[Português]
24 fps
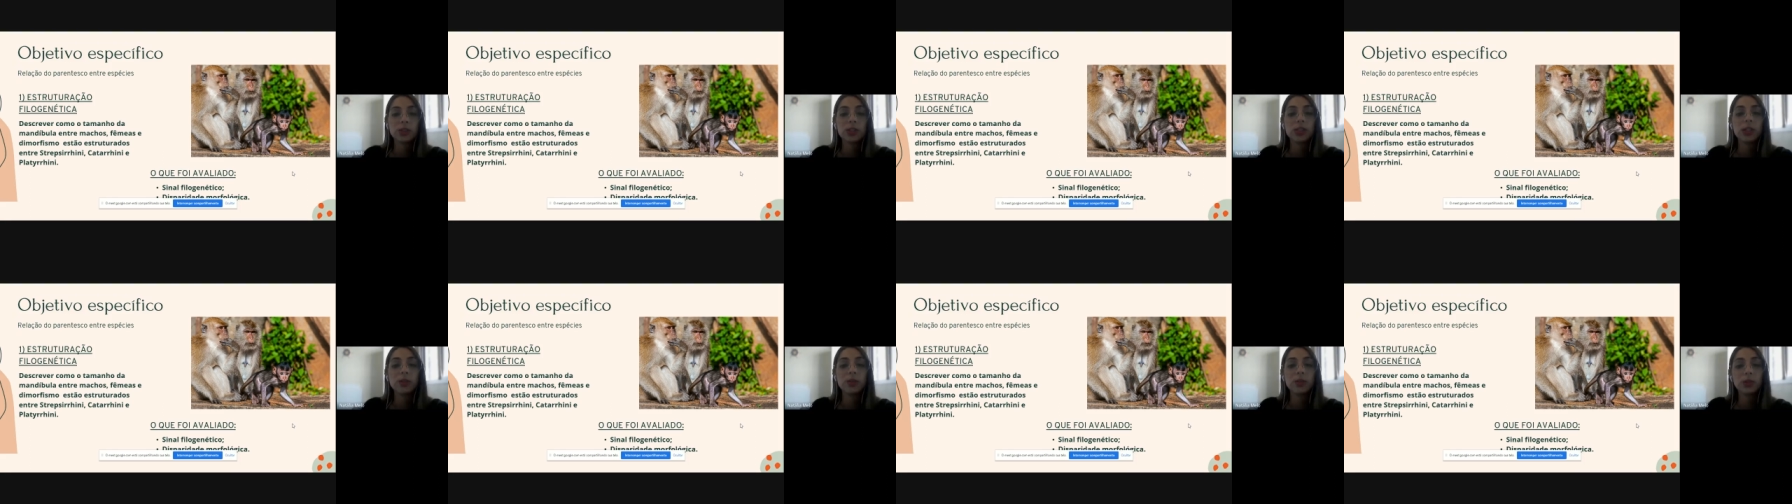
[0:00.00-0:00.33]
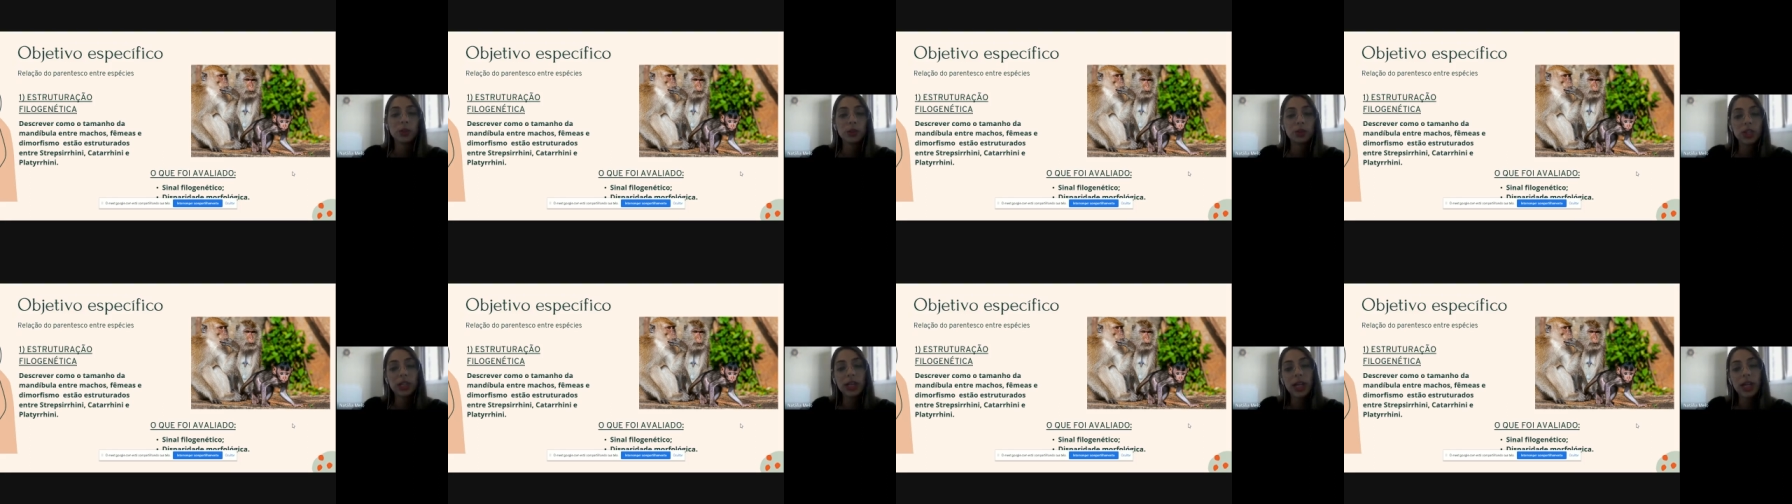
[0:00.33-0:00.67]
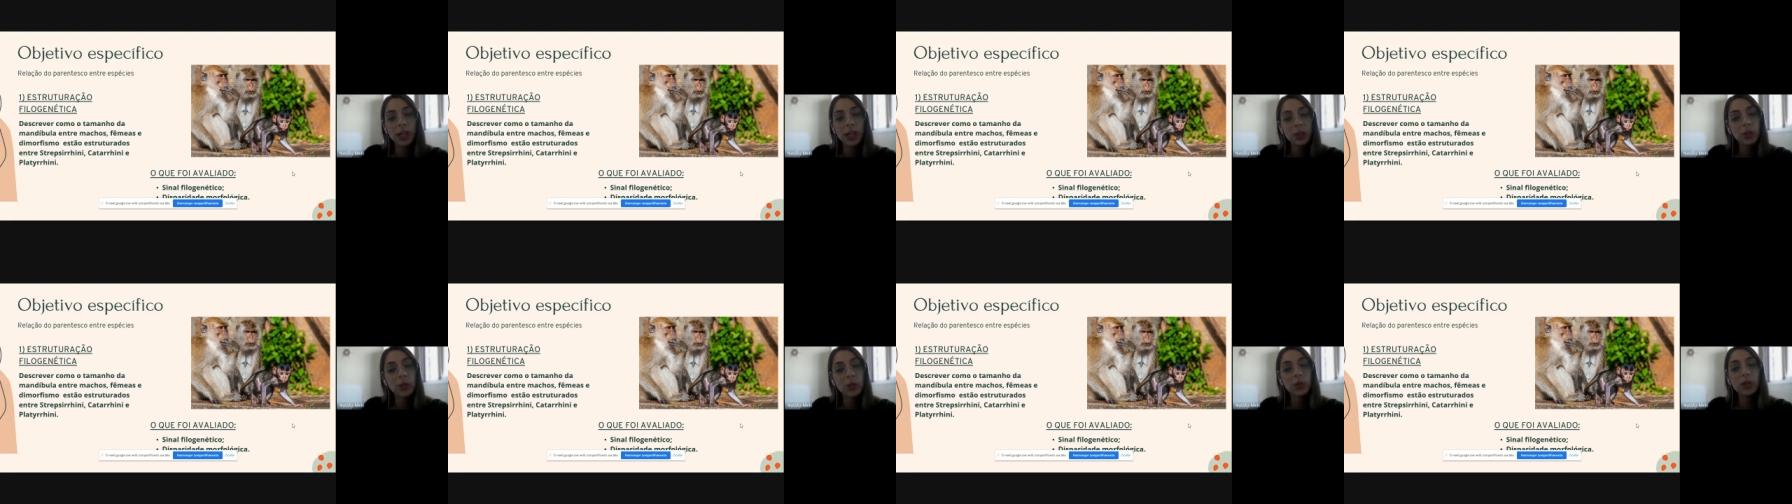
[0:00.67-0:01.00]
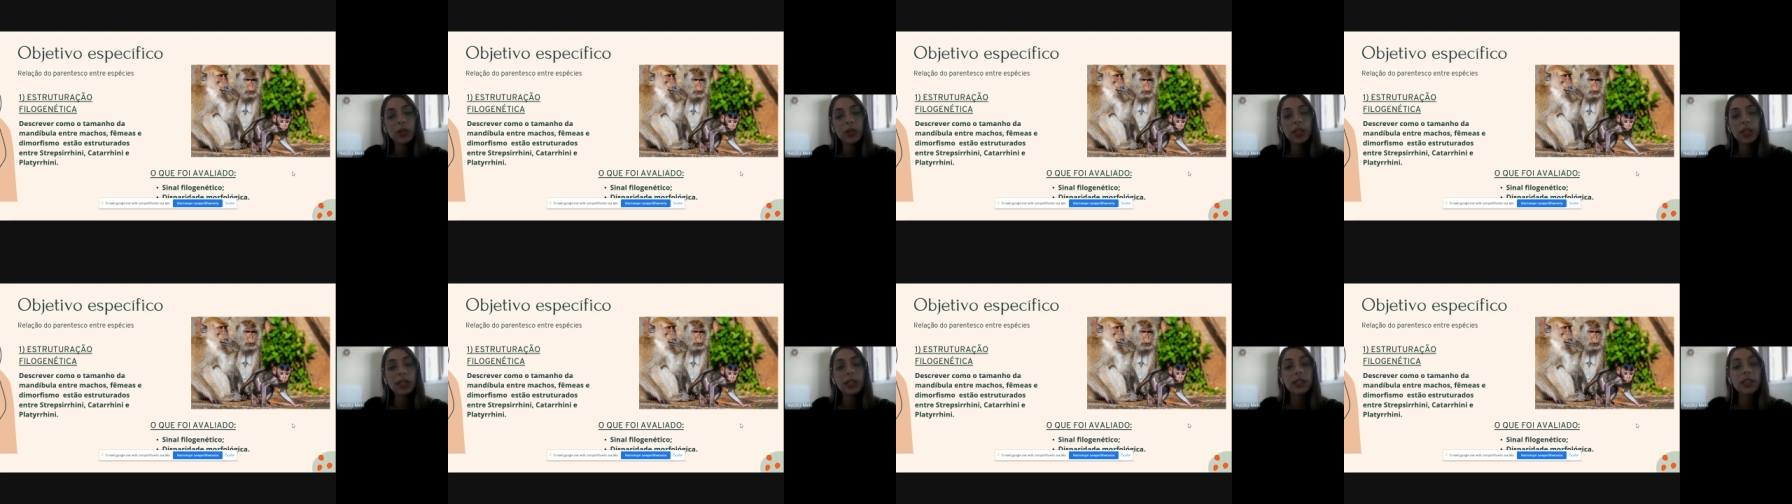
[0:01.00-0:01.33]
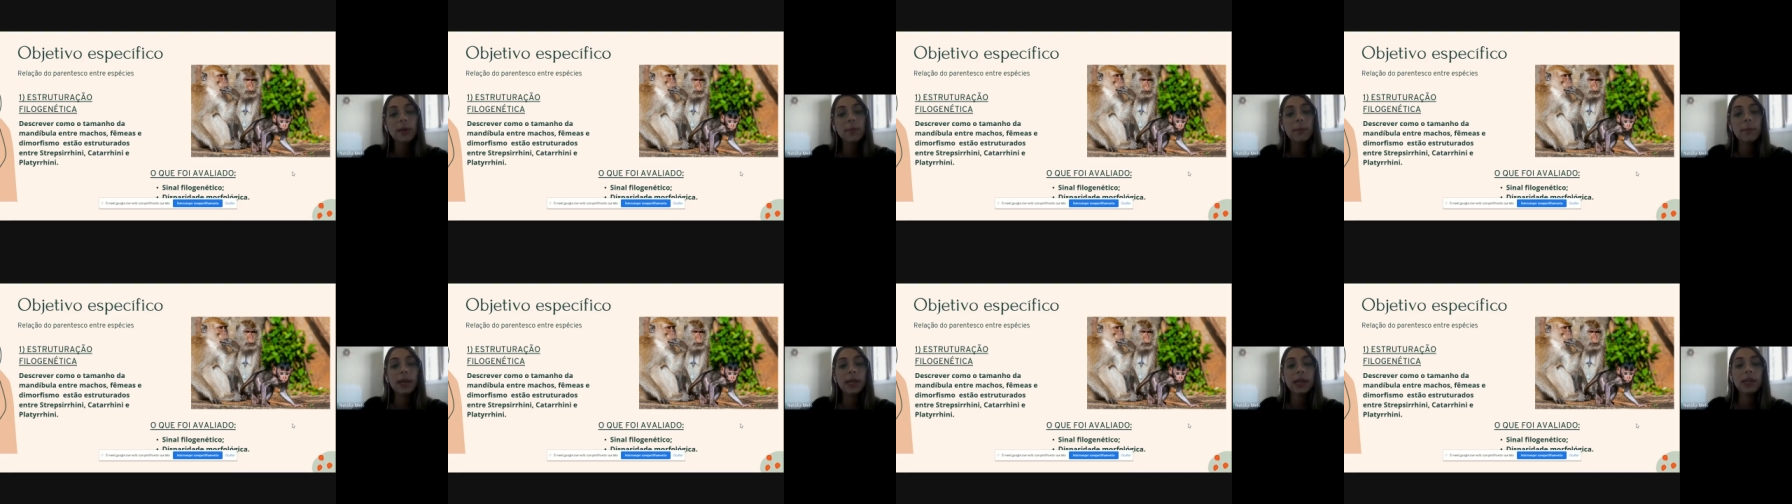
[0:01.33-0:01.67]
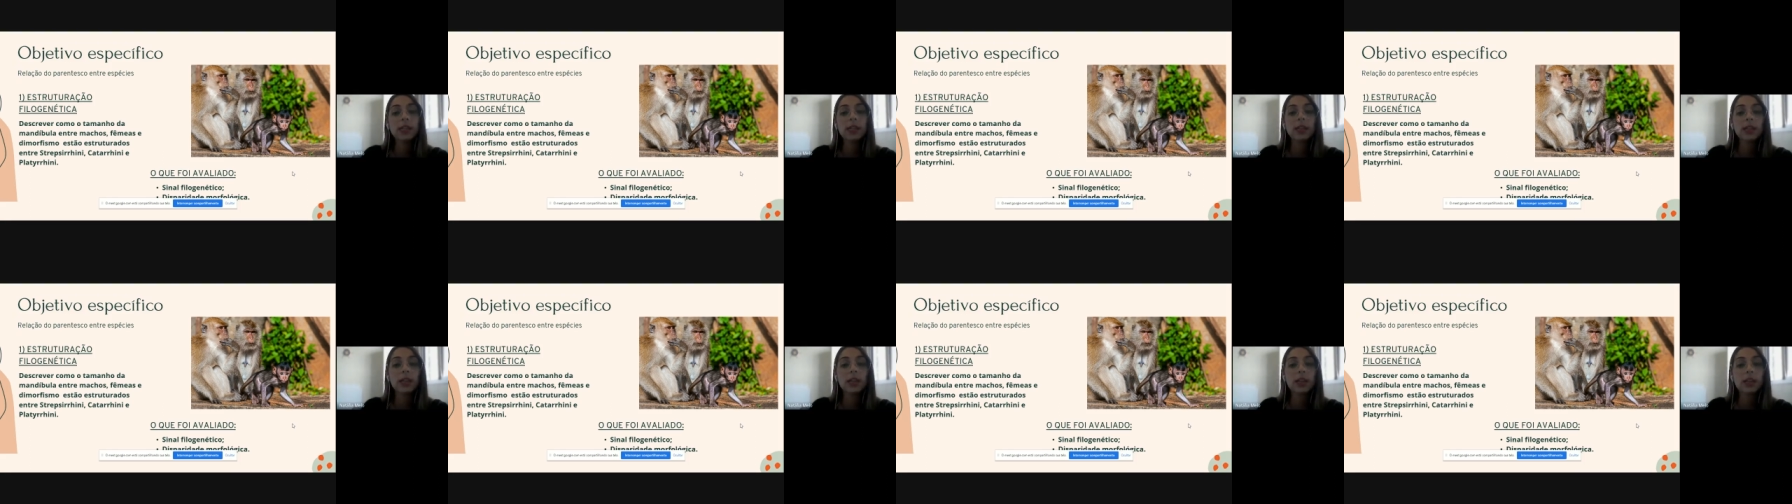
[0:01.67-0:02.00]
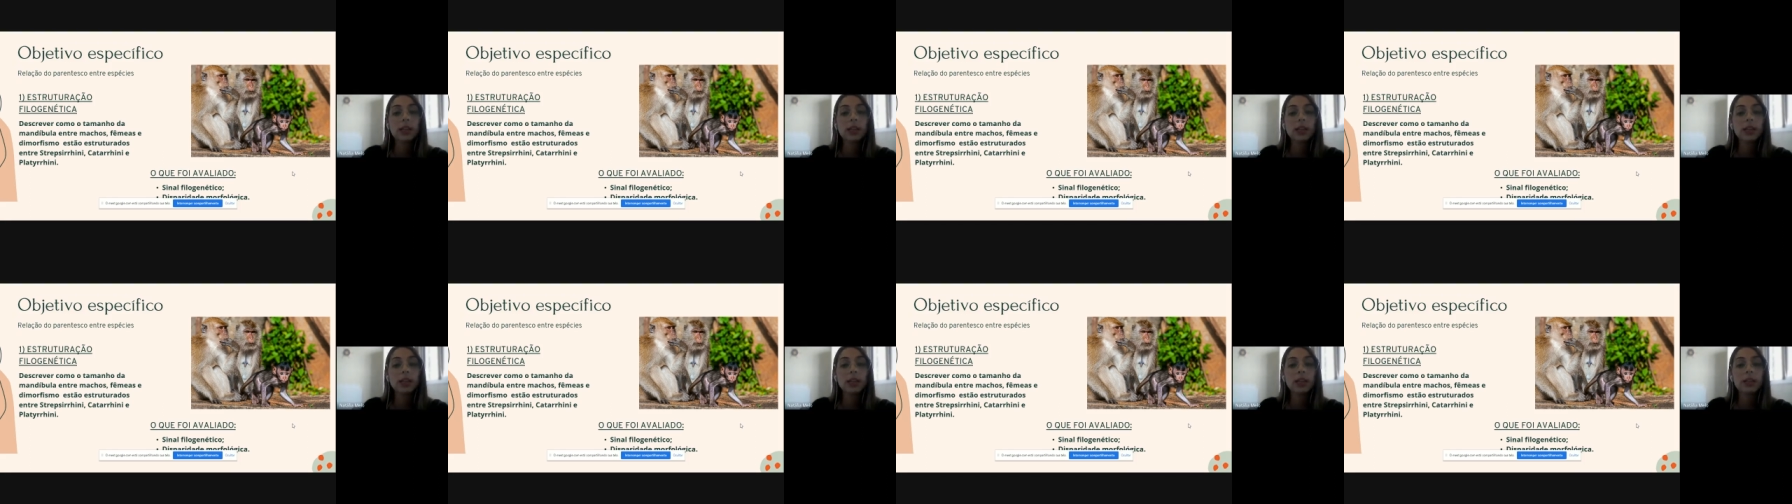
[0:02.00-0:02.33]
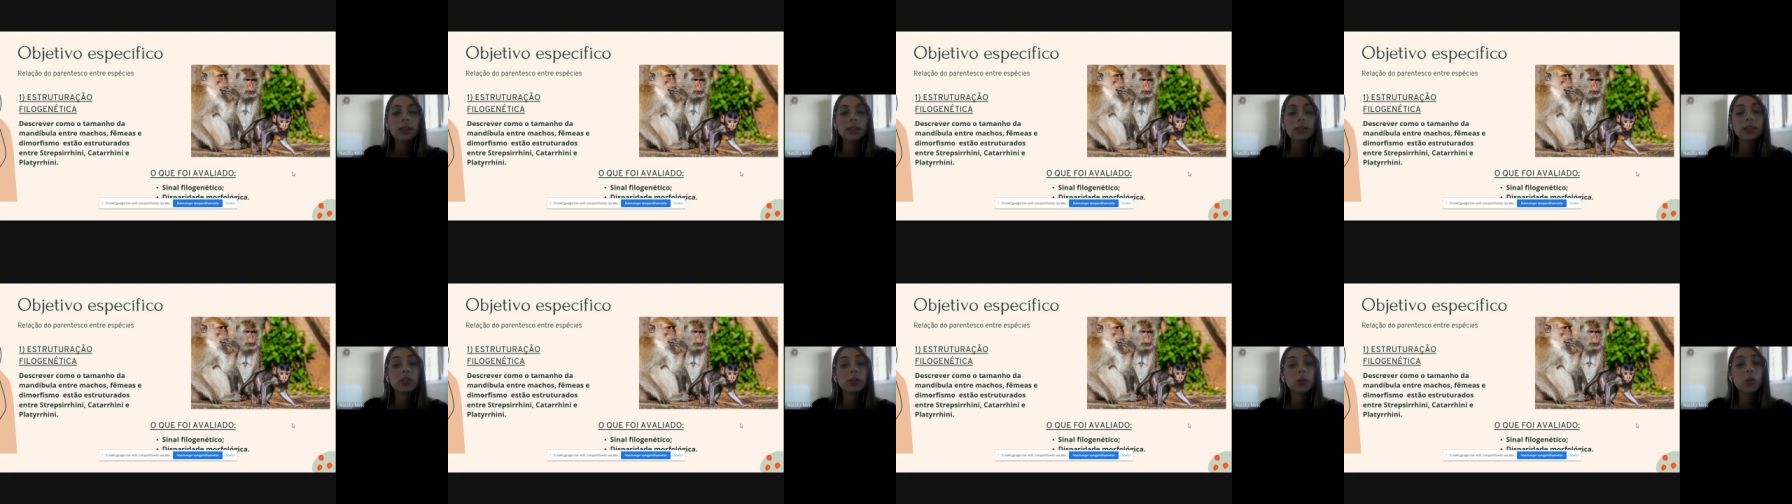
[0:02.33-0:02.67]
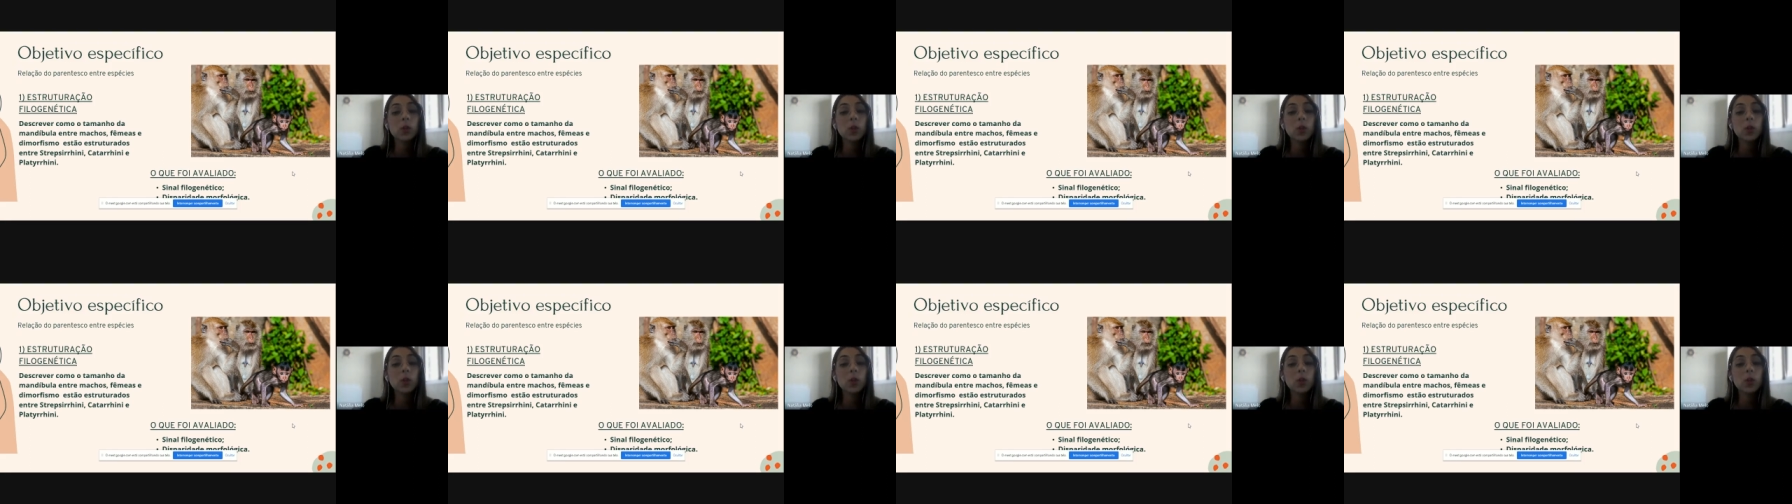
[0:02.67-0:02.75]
do sinal filogenético e também uh,